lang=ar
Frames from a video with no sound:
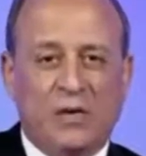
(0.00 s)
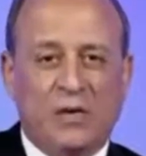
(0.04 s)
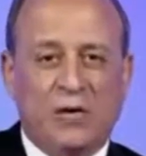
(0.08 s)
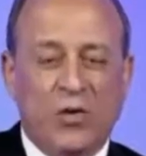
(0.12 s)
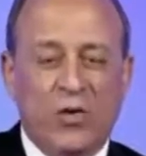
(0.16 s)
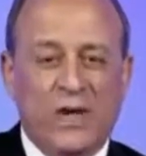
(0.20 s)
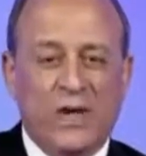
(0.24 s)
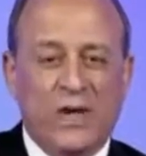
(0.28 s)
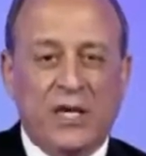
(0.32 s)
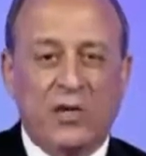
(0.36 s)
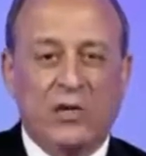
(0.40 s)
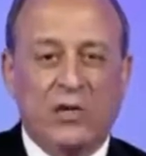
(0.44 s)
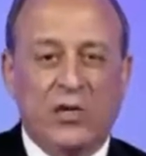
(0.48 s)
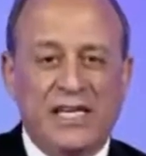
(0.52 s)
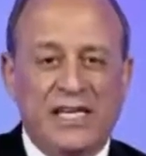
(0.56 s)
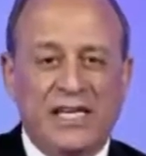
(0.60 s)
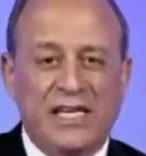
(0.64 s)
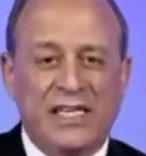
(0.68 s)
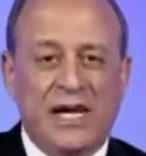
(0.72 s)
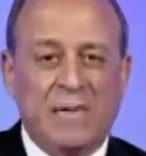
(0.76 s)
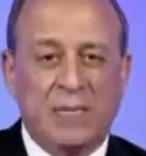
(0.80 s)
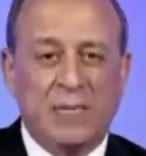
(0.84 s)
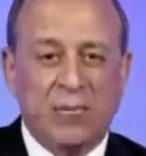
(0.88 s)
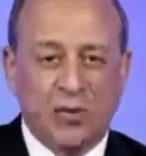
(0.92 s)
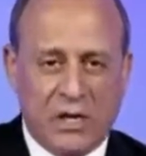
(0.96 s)
رؤية
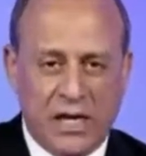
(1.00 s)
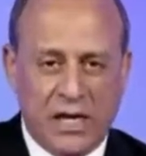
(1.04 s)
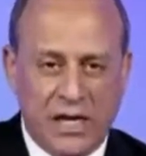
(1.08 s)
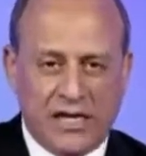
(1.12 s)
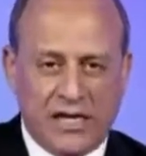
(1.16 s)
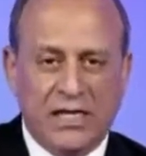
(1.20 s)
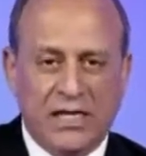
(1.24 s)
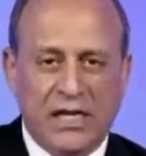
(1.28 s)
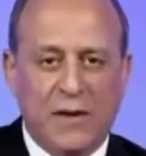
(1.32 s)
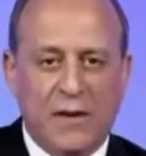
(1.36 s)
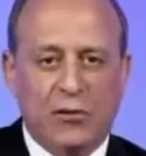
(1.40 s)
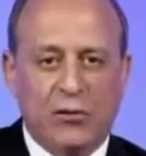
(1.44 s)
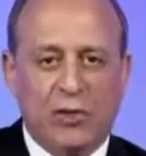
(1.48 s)
جيدة لكنها